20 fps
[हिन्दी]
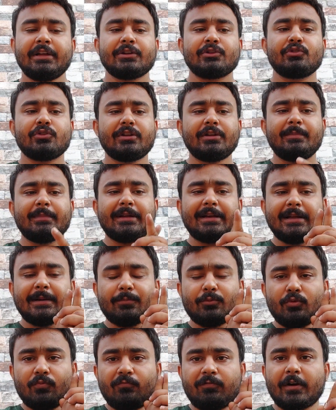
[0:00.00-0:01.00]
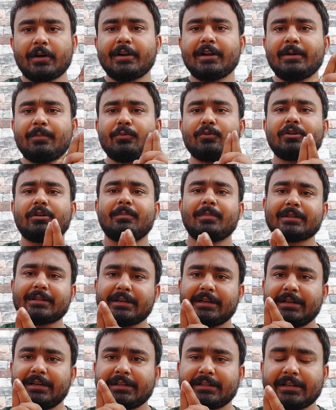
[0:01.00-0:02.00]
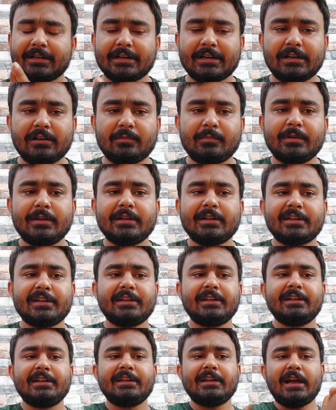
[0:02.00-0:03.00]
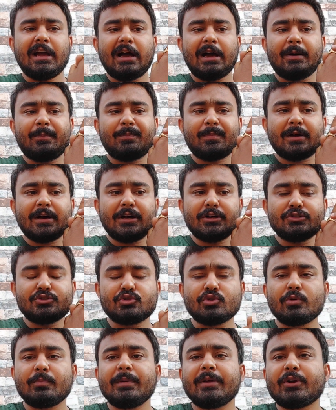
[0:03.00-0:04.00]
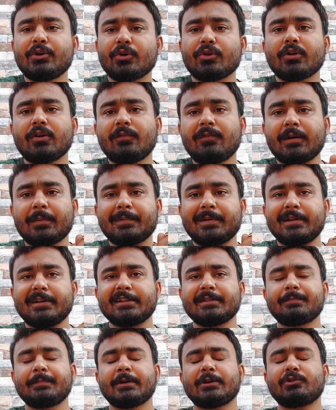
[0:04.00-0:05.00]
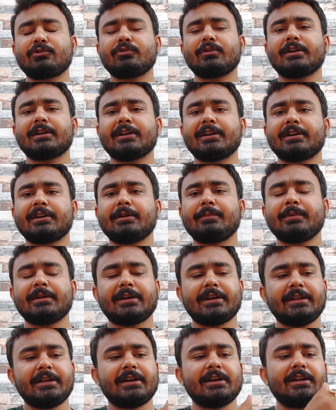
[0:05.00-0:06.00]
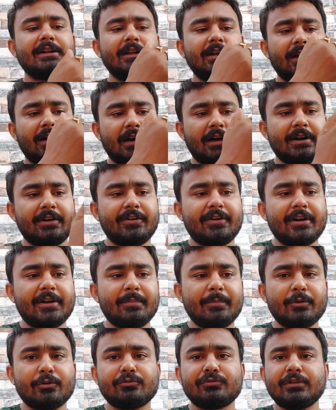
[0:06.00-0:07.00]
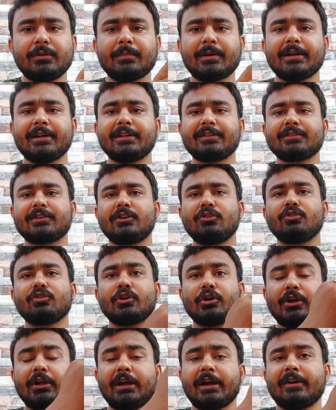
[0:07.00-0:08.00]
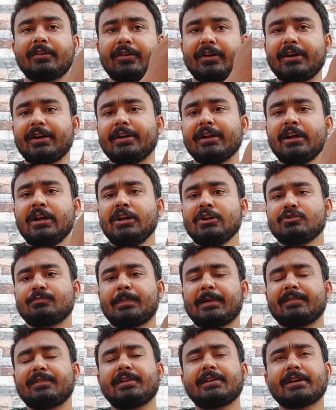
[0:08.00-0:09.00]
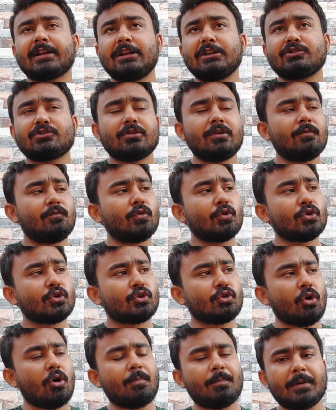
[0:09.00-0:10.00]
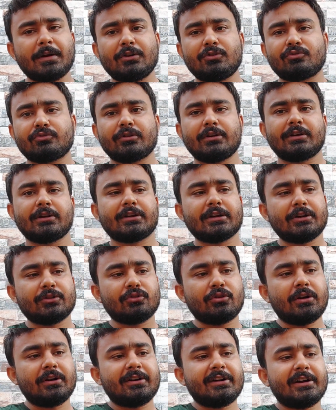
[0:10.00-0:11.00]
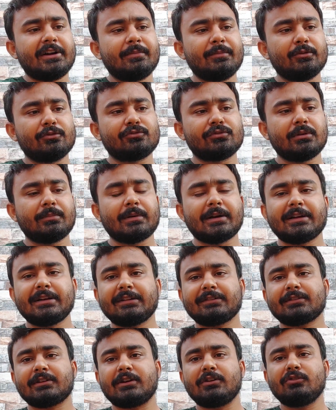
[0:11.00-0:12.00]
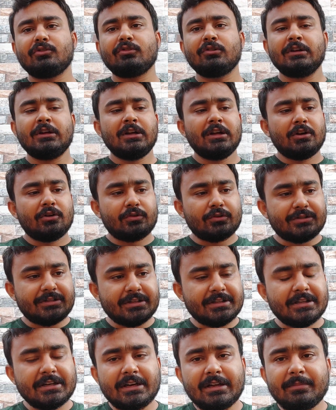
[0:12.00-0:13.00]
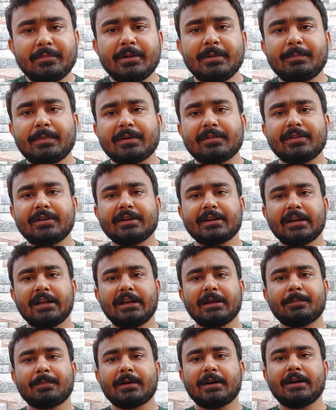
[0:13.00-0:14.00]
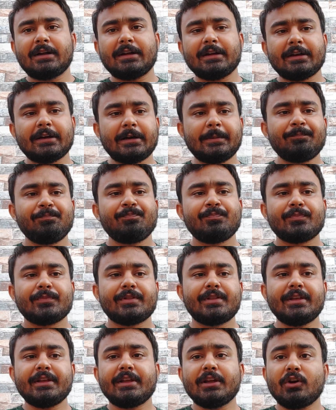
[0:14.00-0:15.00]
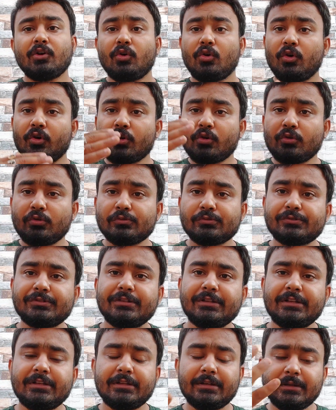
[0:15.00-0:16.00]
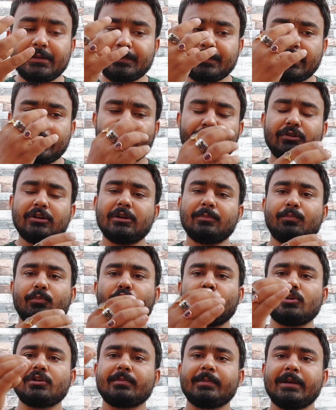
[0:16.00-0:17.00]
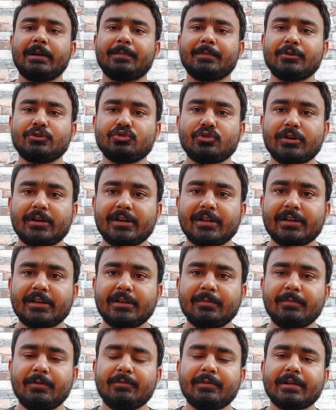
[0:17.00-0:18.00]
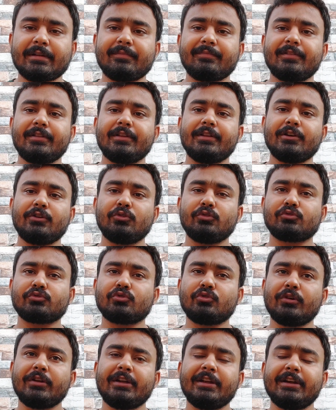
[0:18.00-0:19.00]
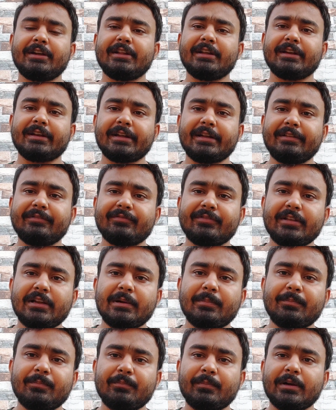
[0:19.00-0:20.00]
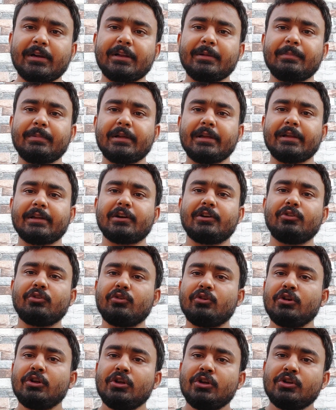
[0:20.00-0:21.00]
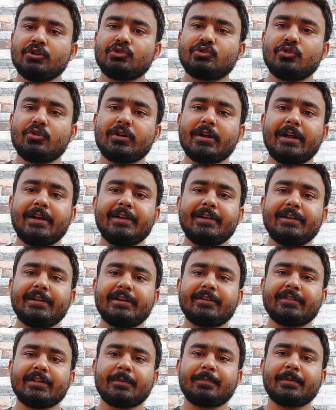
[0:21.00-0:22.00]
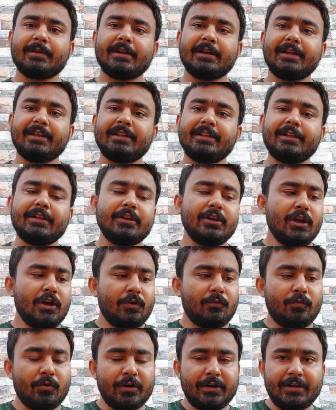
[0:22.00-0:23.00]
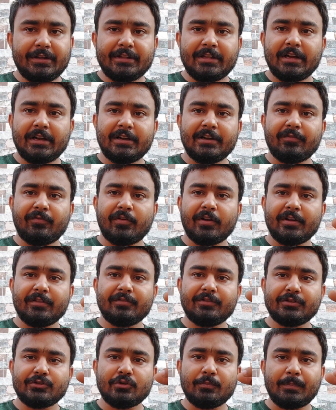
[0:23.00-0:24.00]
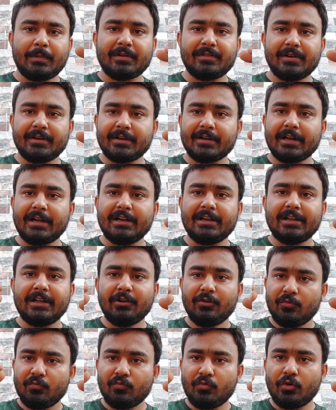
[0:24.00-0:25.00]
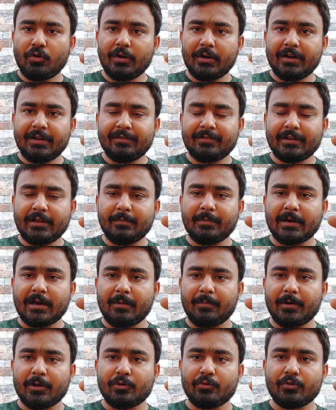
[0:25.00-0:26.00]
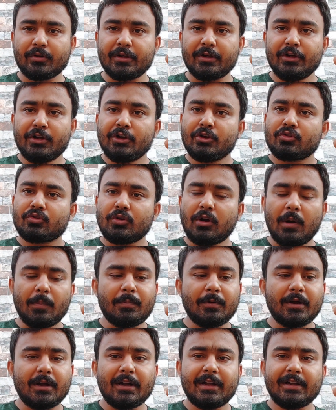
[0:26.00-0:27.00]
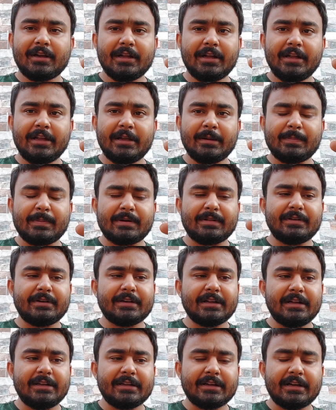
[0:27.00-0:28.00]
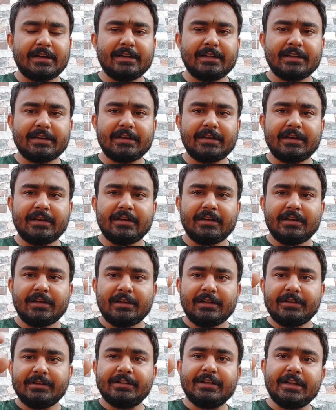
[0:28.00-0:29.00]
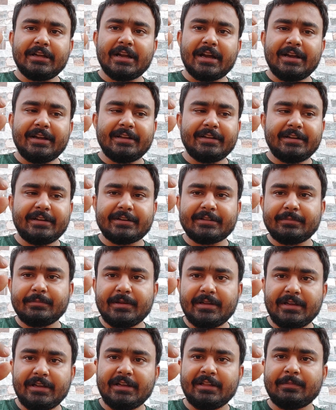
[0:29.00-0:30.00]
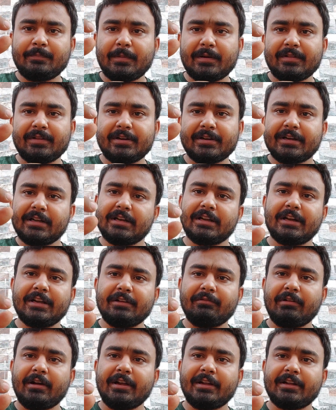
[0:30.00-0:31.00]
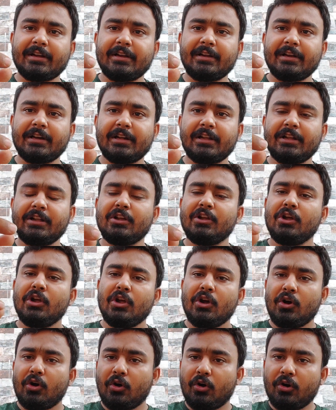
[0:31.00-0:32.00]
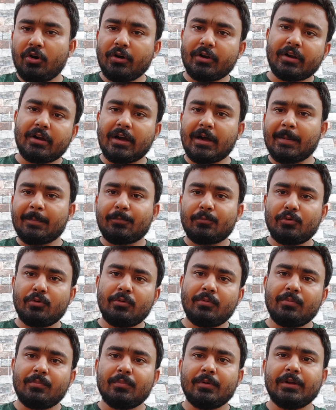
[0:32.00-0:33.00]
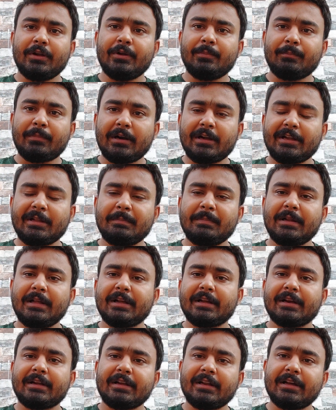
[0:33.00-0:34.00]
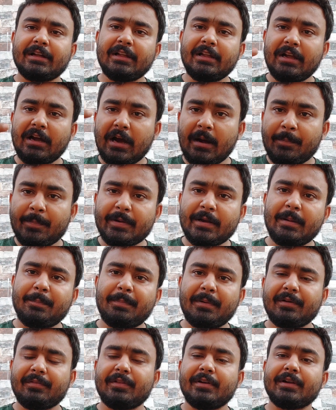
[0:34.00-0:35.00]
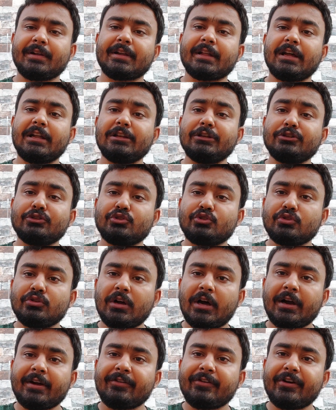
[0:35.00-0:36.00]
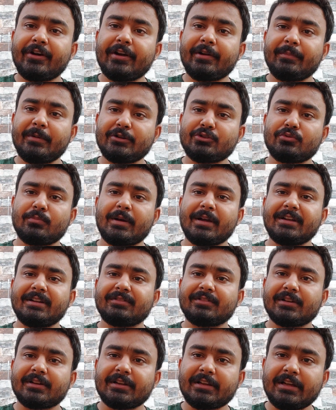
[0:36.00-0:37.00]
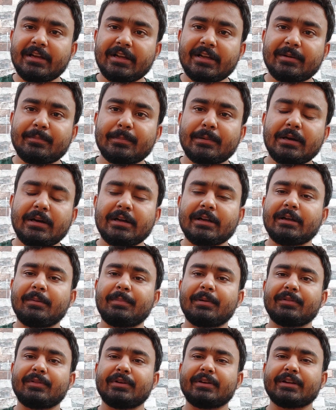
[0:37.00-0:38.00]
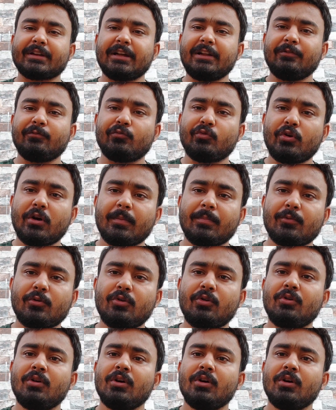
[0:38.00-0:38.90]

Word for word: क्योंकि मैंने आपको फंडा पूरा बताया था कल भी कि आपका जो भी कट ऑफ आपकी रिस्पेक्टिव कैटेगरी में आया है हंड्रेड में उससे माइनस कर लो क्योंकि हंड्रेड परसेंटाइल जो है वो टॉपर स्टूडेंट का है तो हंड्रेड में उससे माइनस कर लो जितने भी परसेंटाइल आपका आएगा ठीक है और उसी पर्टिकुलर पोस्ट में आपकी जो कैटेगरी में वैकेंसी है उसको एट या नाइन से आप मल्टीप्लाई कर लो जो कैंडिडेट्स आपके आएंगे वो इधर डिफरेंस से जो परसेंटाइल है वो इसके बराबर होंगे तो आपको क्या करना है एक परसेंटाइल निकालने के लिए ये कैंडिडेट्स में इस परसेंटाइल का डिवाइड करना है और आपको मल्टीप्लाई करना है अपना परसेंटाइल हंड्रेड में जो माइनस करके आएगा परसेंटाइल वो आपको